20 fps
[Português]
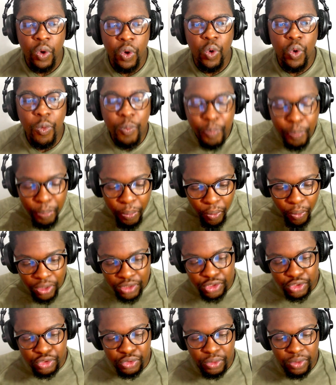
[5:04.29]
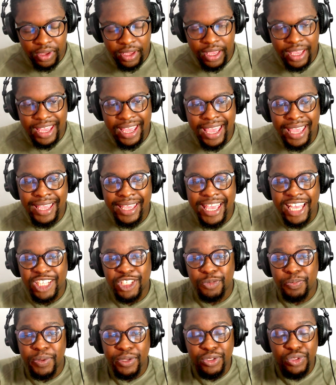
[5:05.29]
O poço em que as
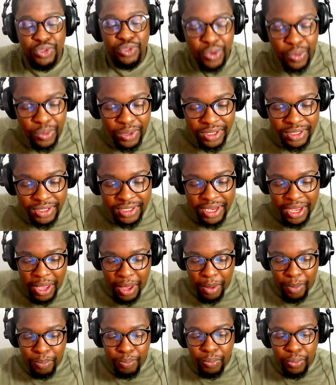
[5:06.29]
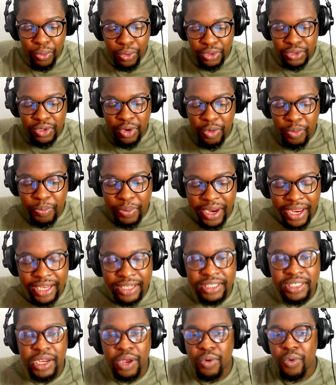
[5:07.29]
pessoas buscam
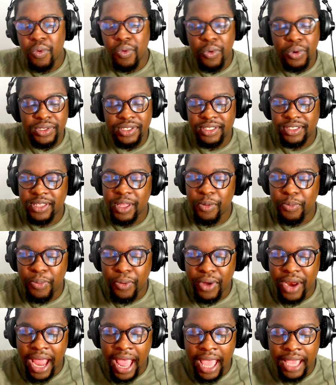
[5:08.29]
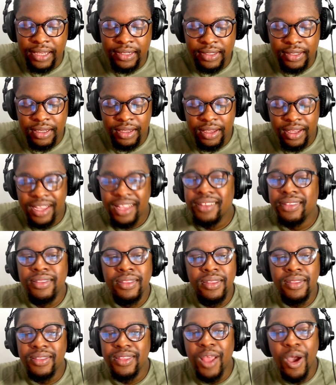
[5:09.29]
preencher com coisas temporais,
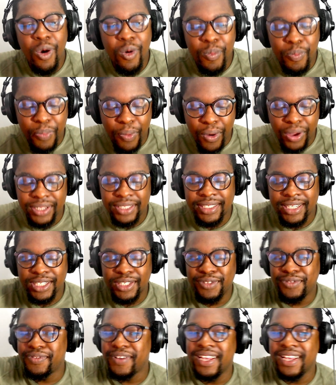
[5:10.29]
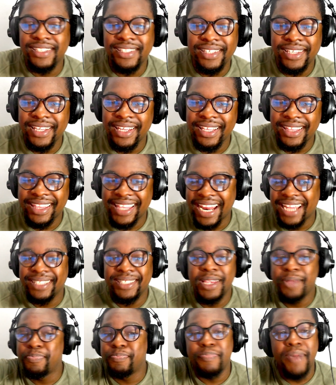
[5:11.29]
não pode satisfazer,
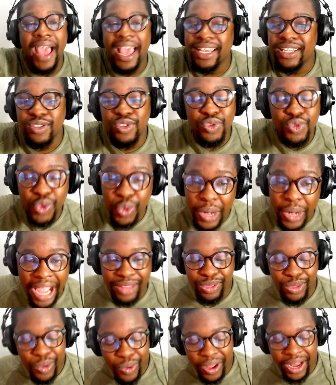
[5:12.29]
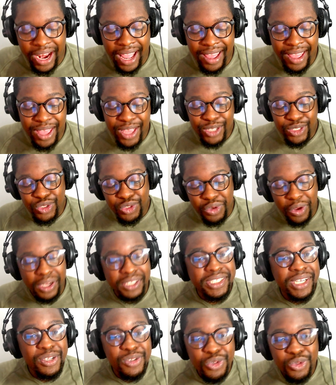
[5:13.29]
trazer paz duradoura. Só
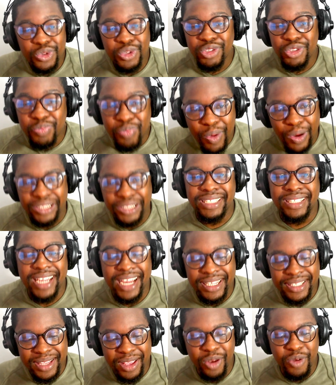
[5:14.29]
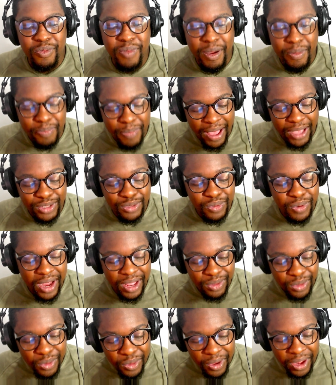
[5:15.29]
Jesus pode trazer uma paz
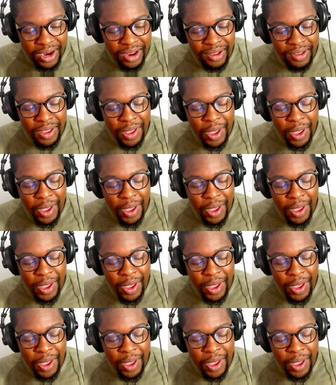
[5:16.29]
duradoura.